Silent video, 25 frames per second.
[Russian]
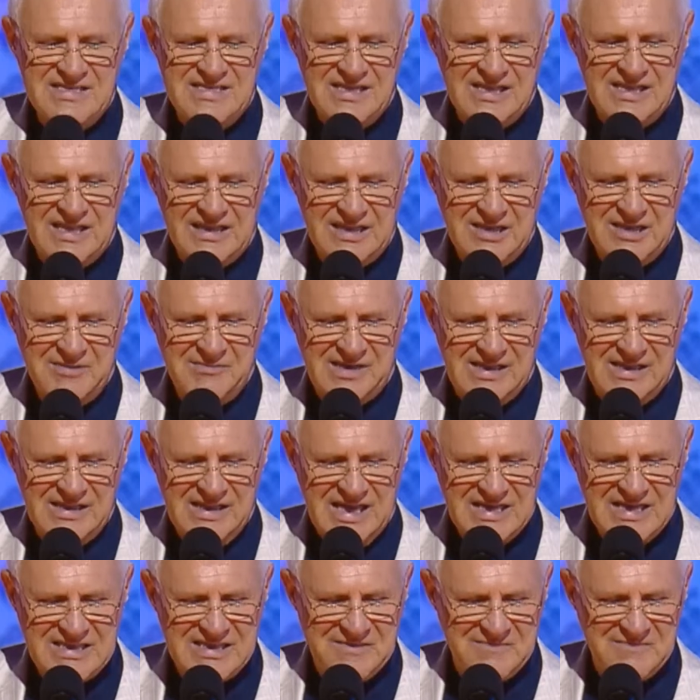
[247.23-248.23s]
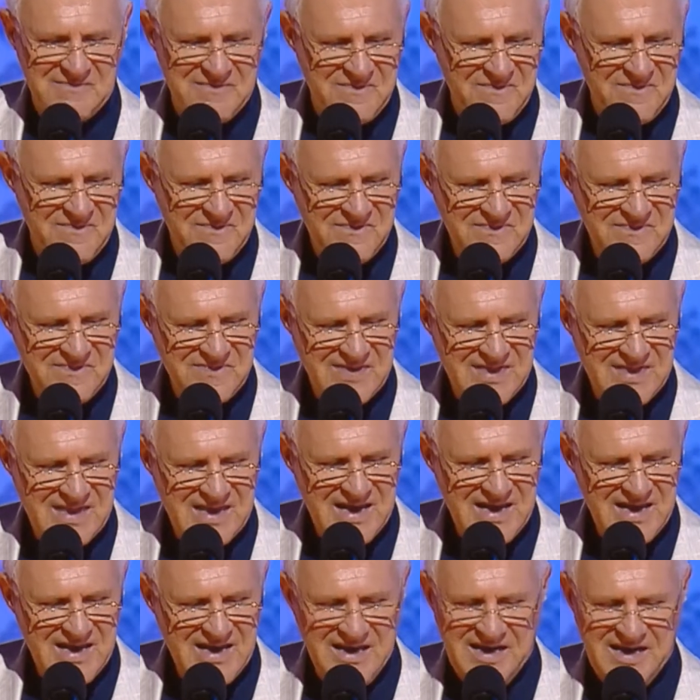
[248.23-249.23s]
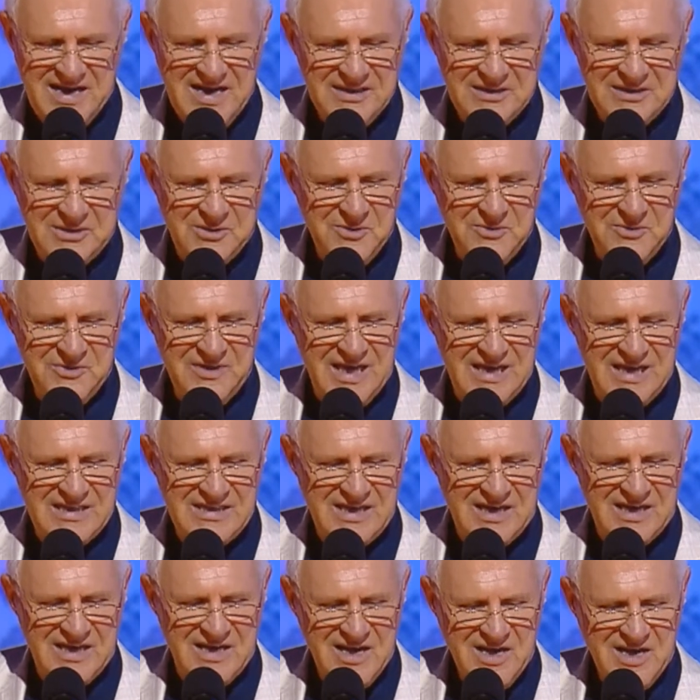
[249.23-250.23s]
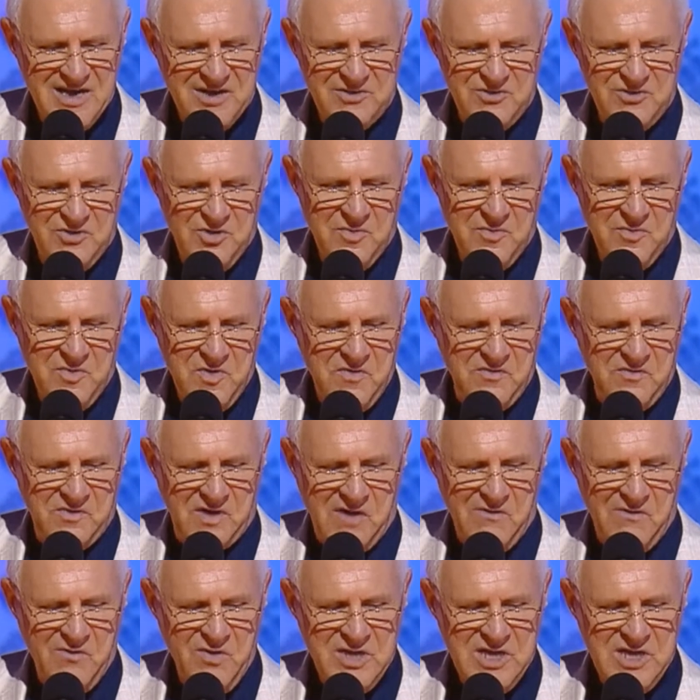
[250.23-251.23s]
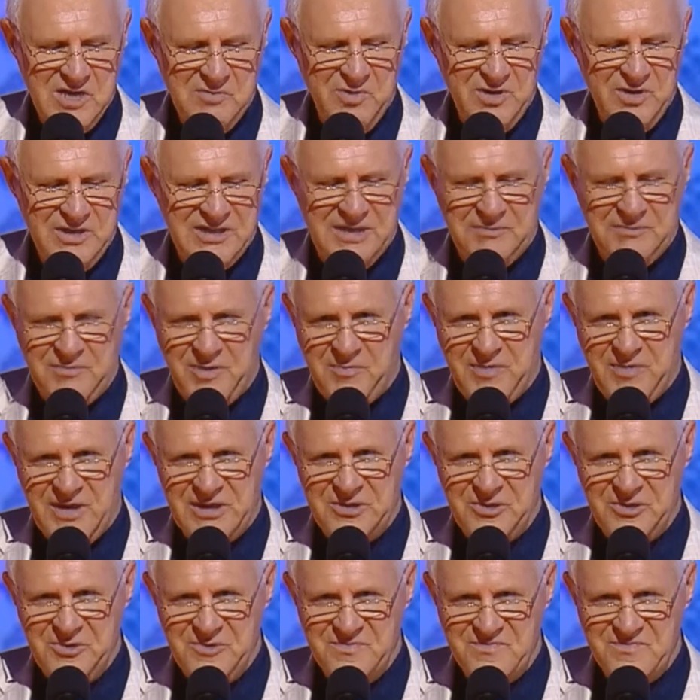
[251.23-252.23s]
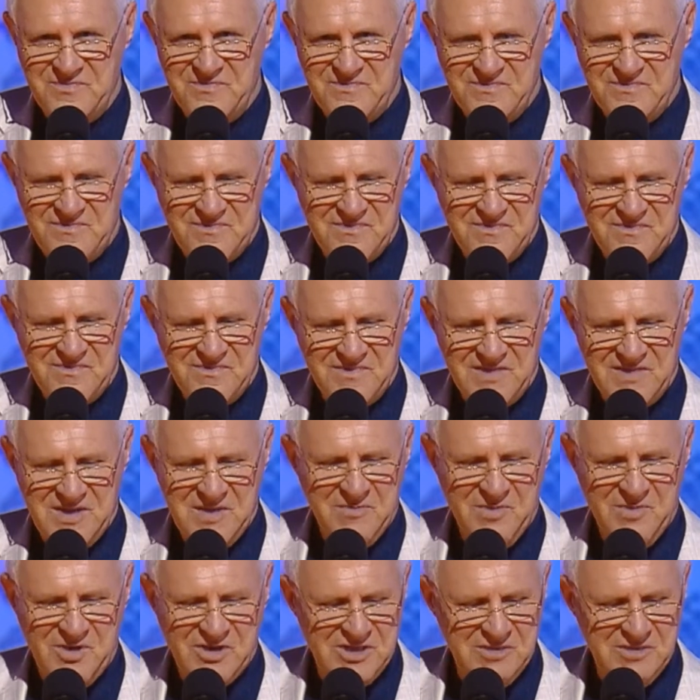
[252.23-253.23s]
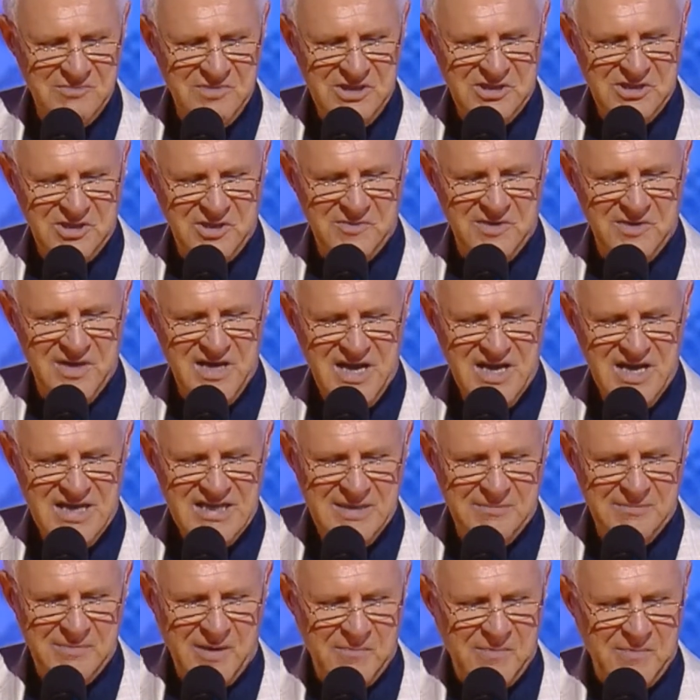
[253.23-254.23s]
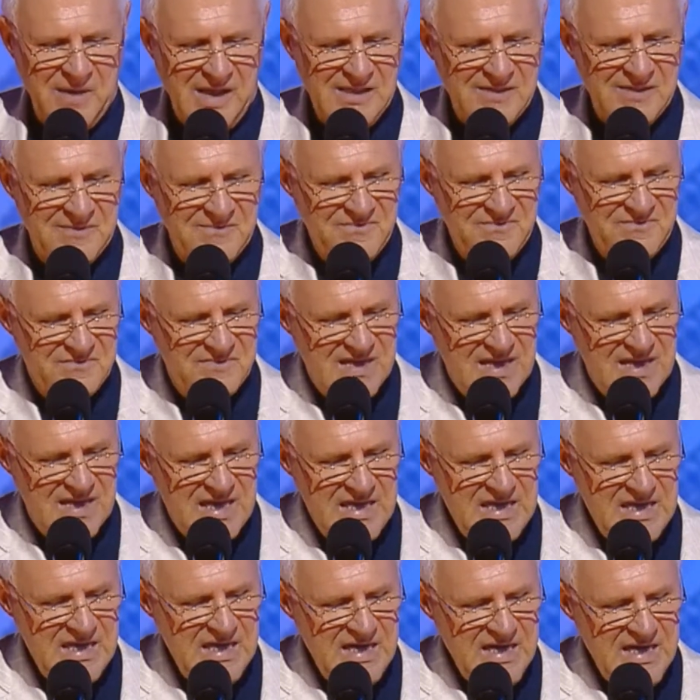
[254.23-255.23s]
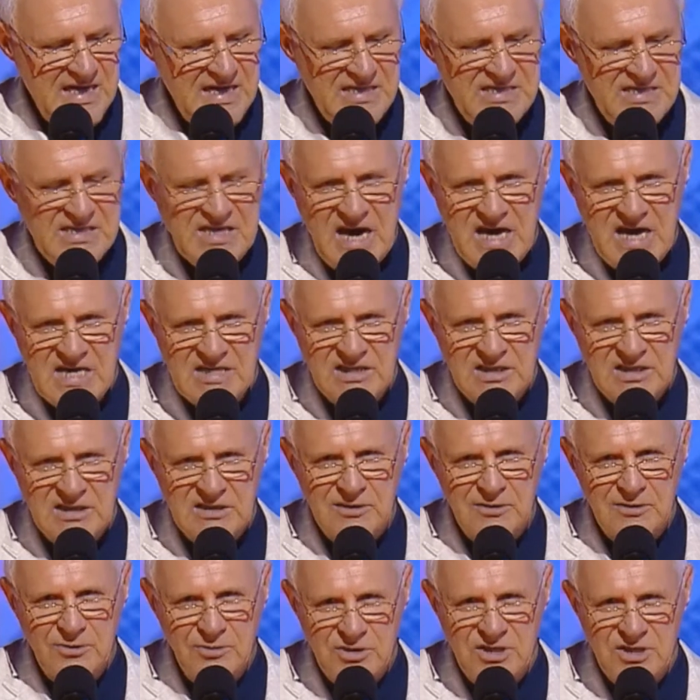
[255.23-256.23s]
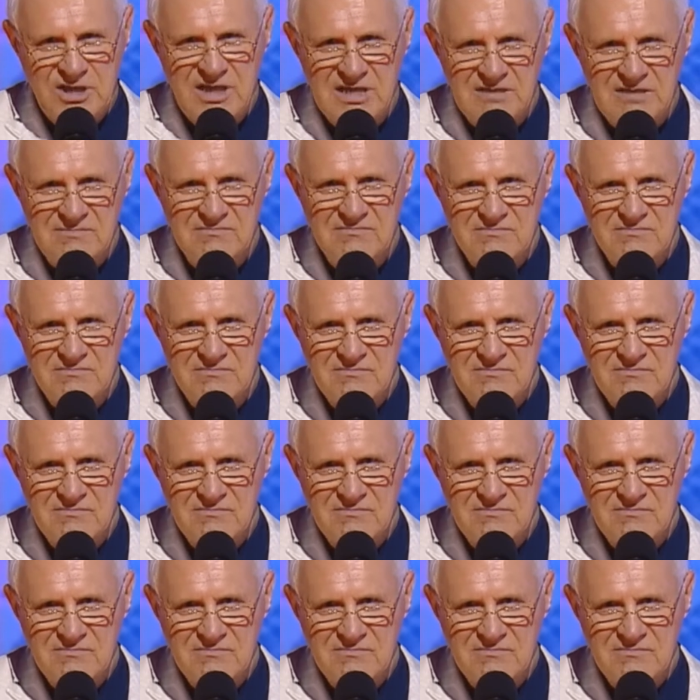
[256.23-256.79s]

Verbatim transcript: с золотым глазом. Редкая удача. Думаю, в кого-нибудь да попаду. Не может быть, чтобы не попал. И редчайший случай.